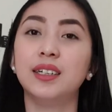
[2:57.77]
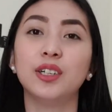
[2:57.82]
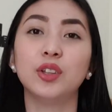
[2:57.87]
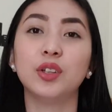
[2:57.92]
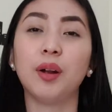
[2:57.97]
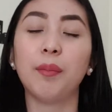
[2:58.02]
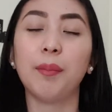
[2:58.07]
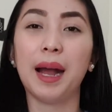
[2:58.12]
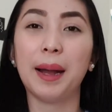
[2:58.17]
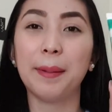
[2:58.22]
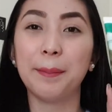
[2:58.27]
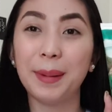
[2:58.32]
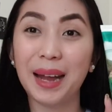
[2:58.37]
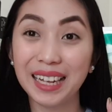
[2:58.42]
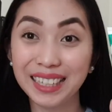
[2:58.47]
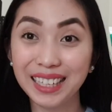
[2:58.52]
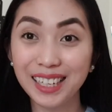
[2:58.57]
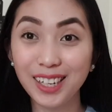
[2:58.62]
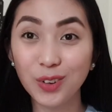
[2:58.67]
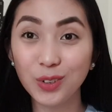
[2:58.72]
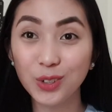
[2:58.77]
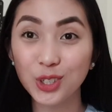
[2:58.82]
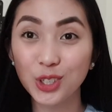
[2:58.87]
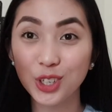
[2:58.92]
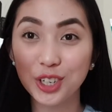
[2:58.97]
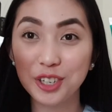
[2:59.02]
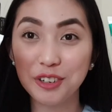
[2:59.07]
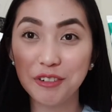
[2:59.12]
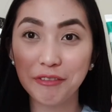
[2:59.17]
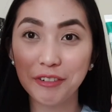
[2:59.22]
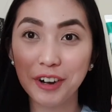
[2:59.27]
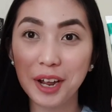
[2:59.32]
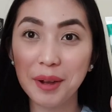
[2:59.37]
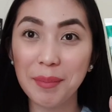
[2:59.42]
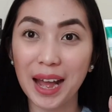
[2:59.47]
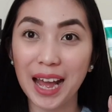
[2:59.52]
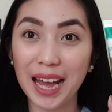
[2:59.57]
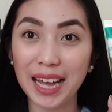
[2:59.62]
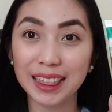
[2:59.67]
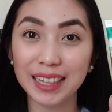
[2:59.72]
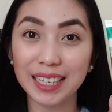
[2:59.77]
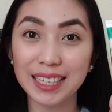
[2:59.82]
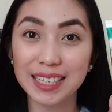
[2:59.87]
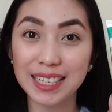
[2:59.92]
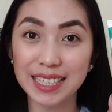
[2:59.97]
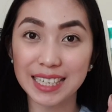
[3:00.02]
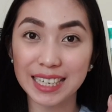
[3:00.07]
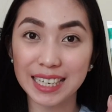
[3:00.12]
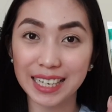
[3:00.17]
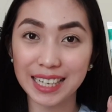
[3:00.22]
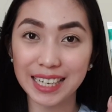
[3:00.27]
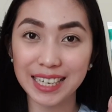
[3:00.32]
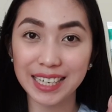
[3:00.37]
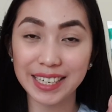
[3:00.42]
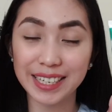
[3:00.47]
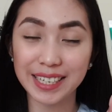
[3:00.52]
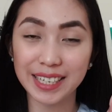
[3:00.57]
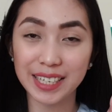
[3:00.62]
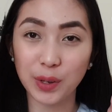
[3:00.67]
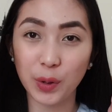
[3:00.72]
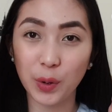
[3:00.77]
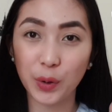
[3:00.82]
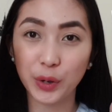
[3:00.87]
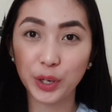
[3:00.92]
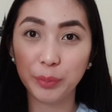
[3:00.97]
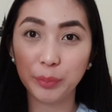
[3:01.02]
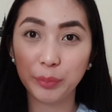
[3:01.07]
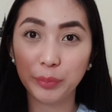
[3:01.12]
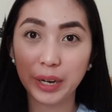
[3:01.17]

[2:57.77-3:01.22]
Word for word: itong mga body lotion from Athens, Greece. So, yung